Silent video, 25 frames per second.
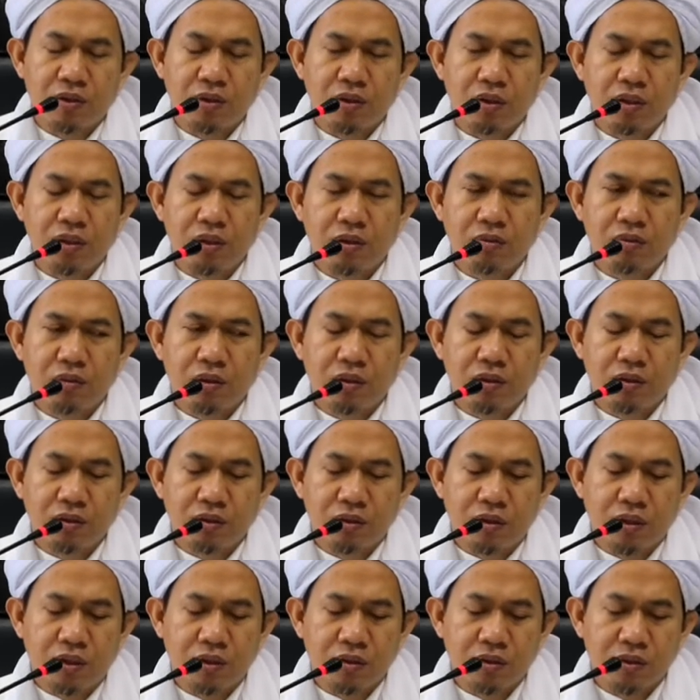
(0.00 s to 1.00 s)

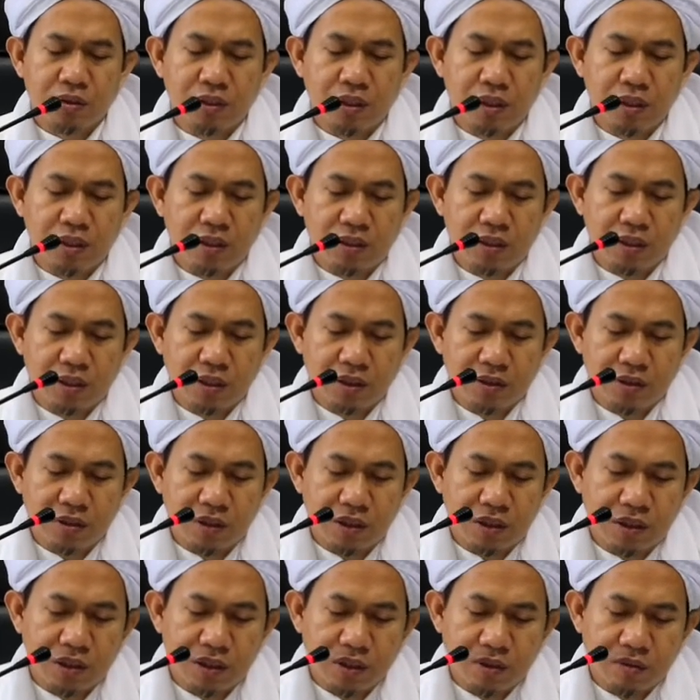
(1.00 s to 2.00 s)
rahimahullahu ta'ala
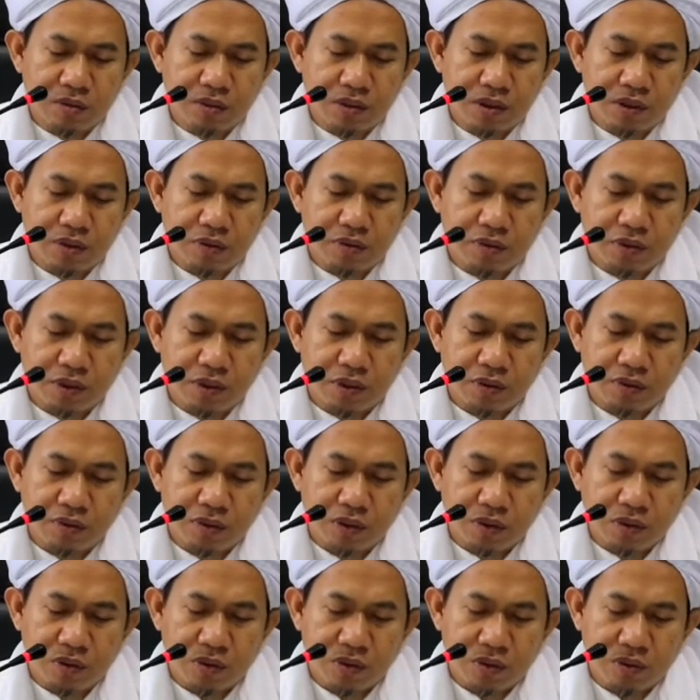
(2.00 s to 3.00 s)
wa ala manaf'a
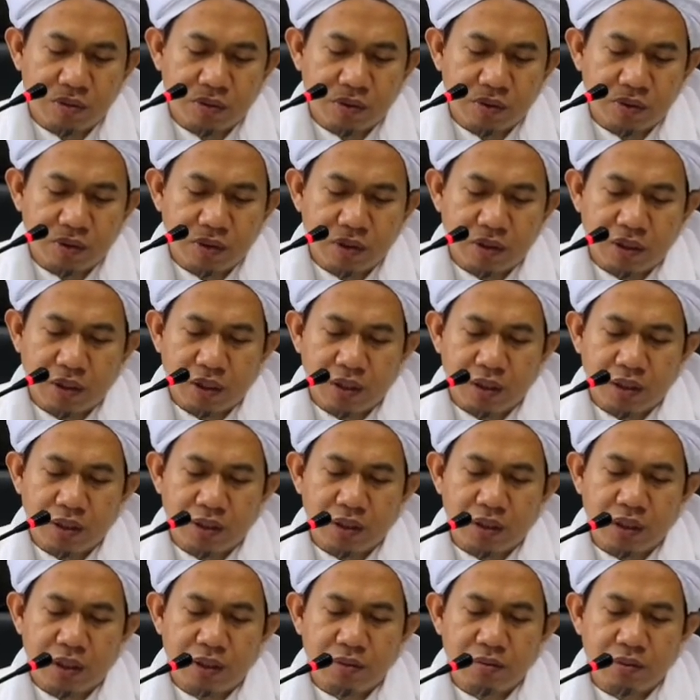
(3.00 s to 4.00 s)
fi ulumi fi
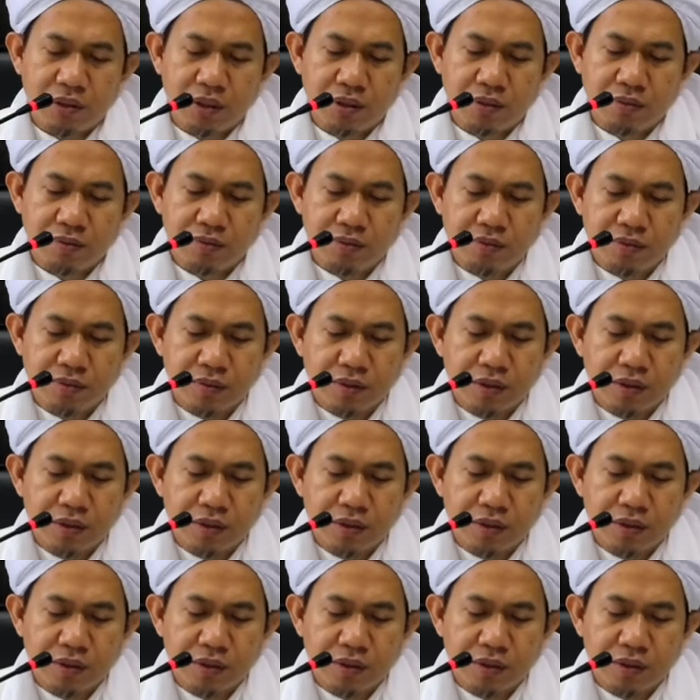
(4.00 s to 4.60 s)
darini amin.